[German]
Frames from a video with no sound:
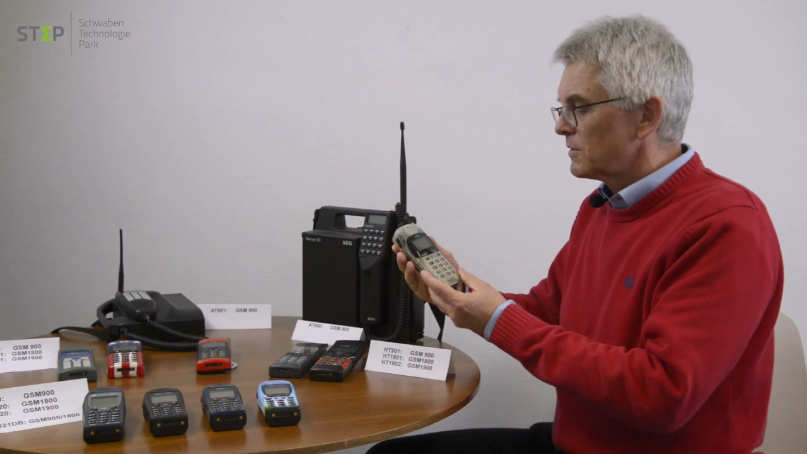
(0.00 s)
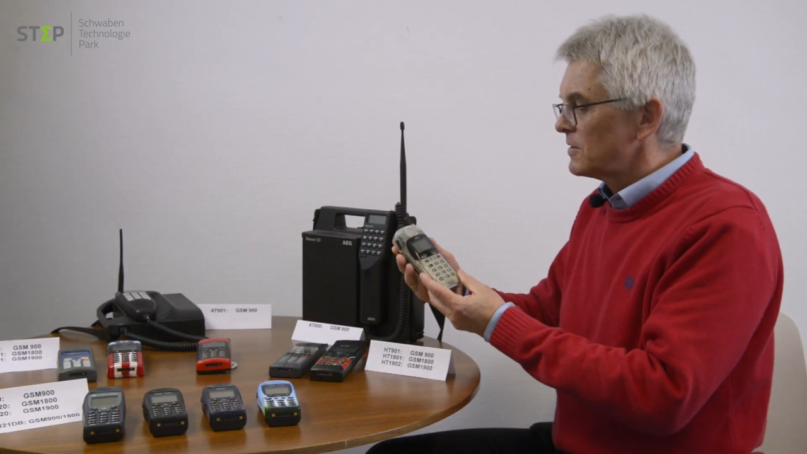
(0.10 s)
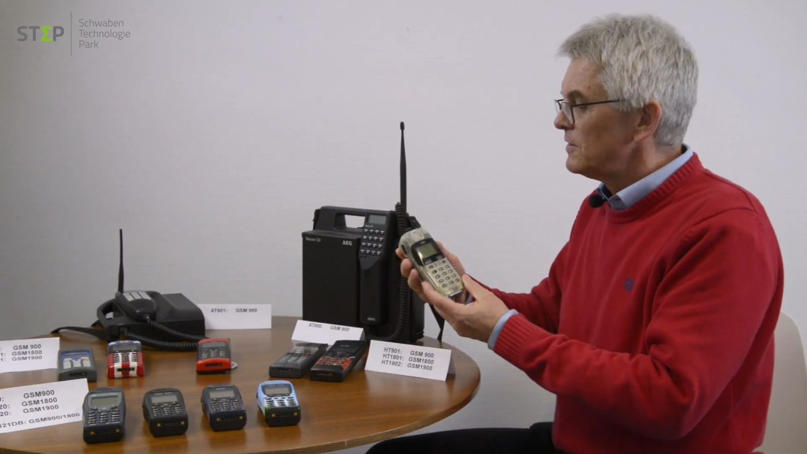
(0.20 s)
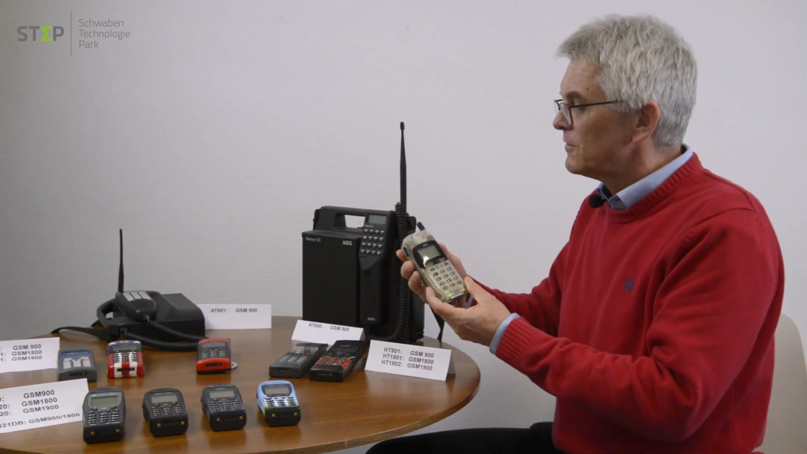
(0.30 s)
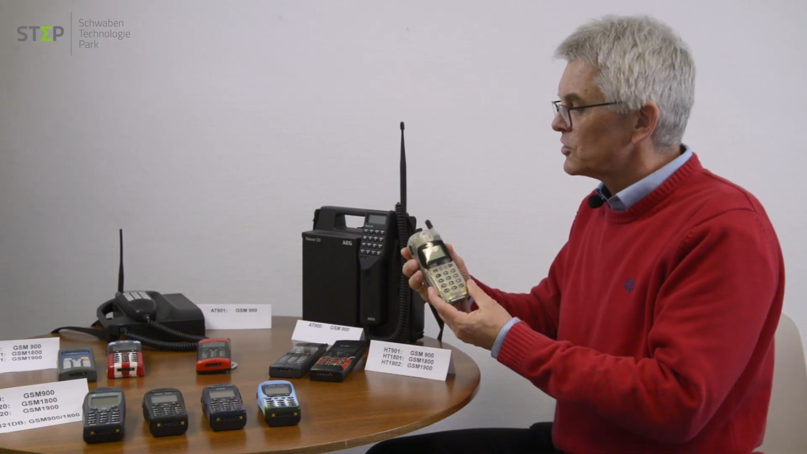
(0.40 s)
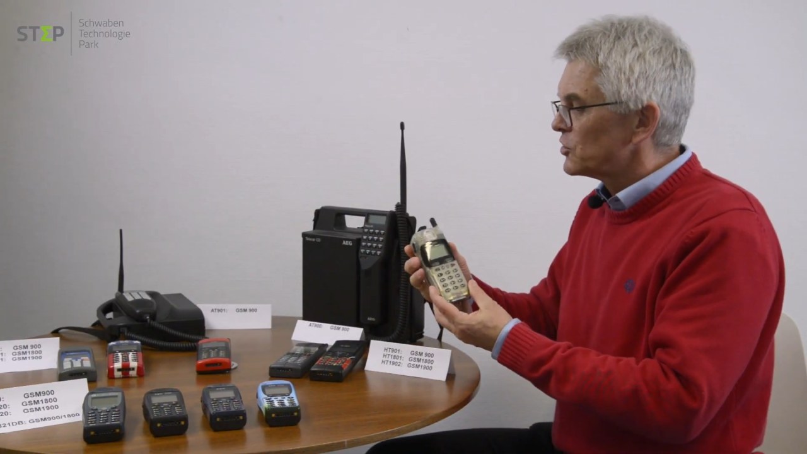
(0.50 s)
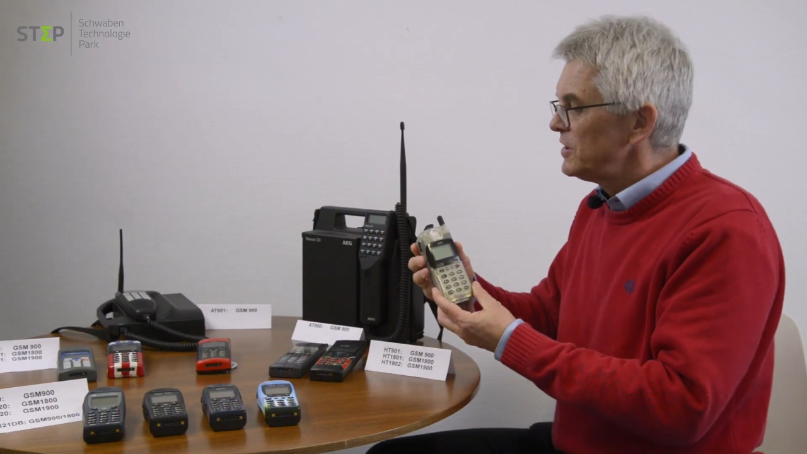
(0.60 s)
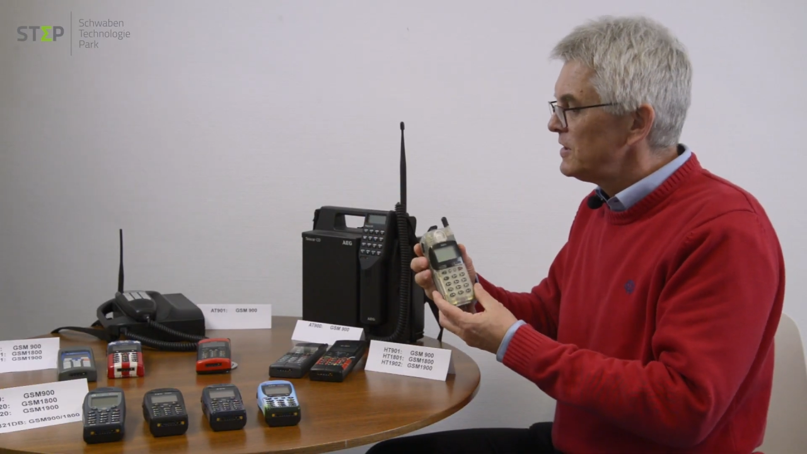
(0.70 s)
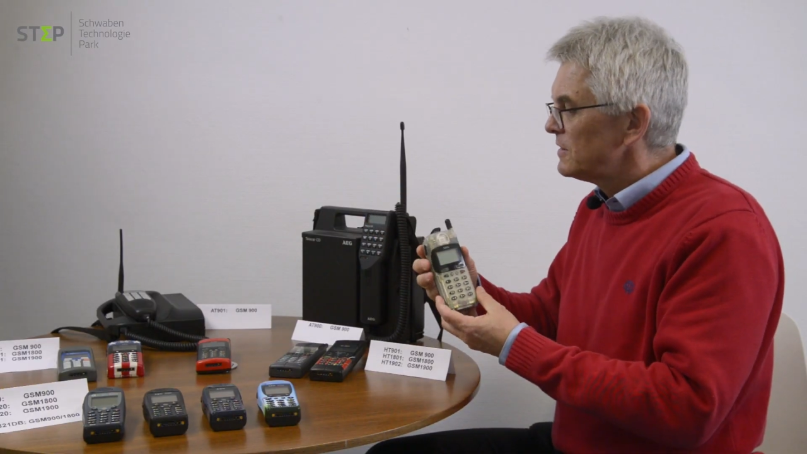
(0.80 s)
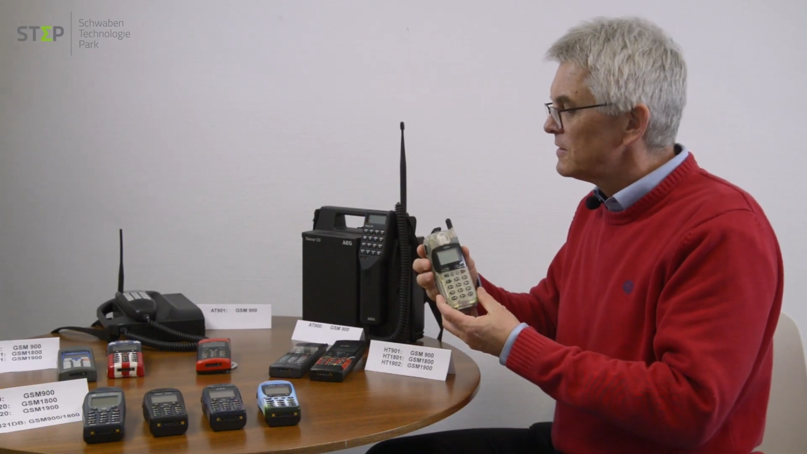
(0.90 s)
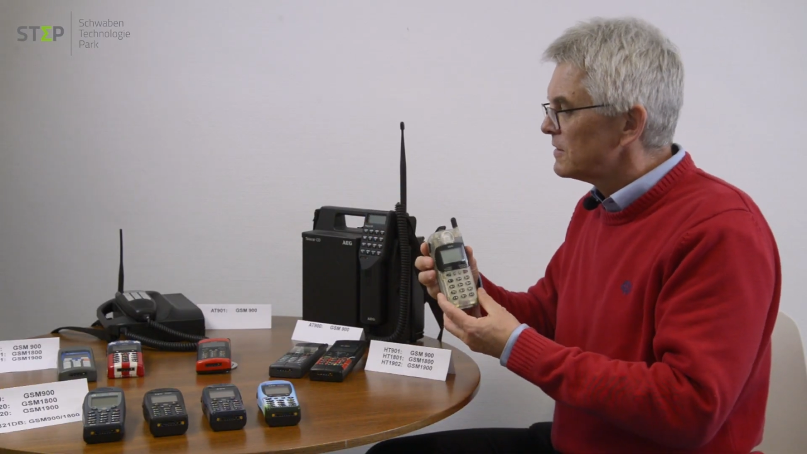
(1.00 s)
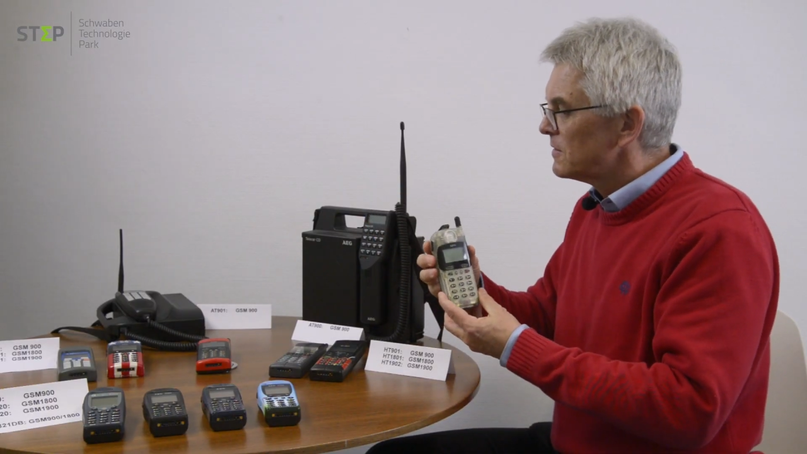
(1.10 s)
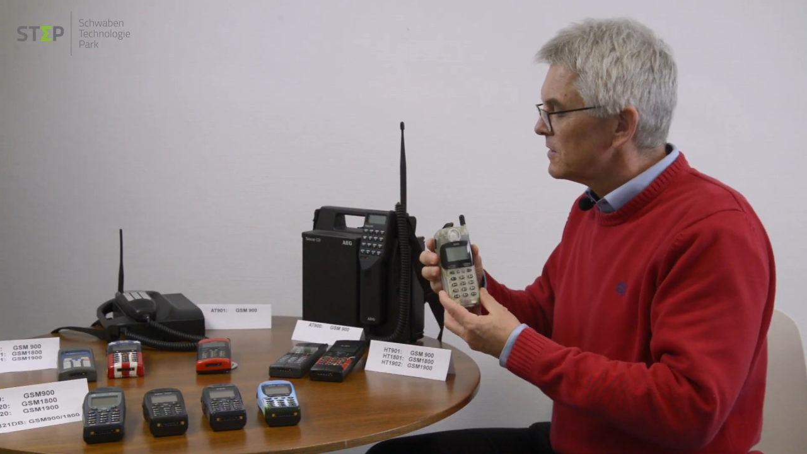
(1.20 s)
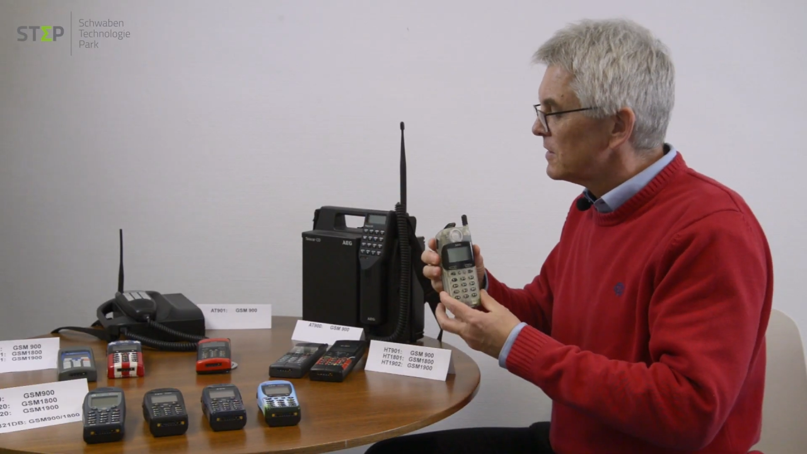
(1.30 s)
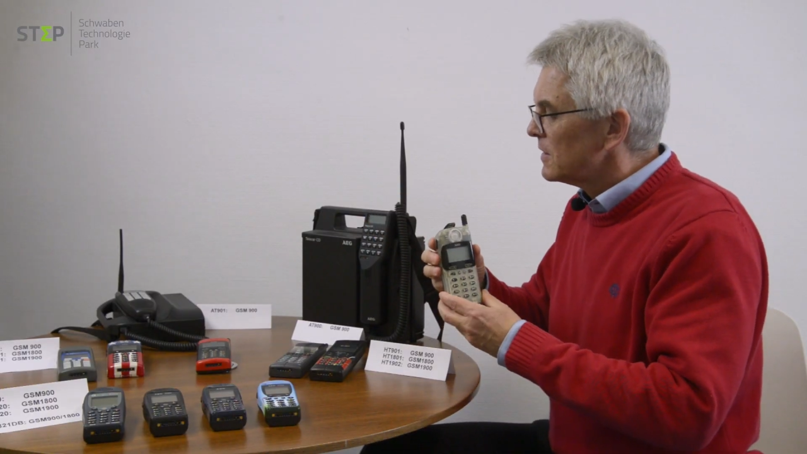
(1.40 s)
die
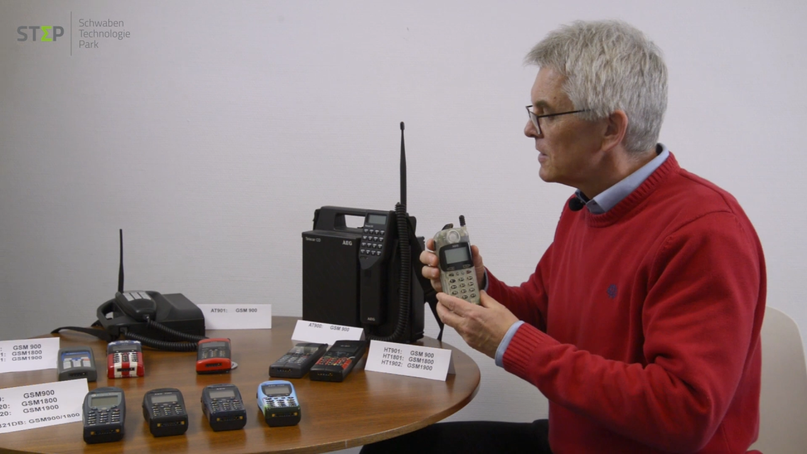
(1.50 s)
verschiedenen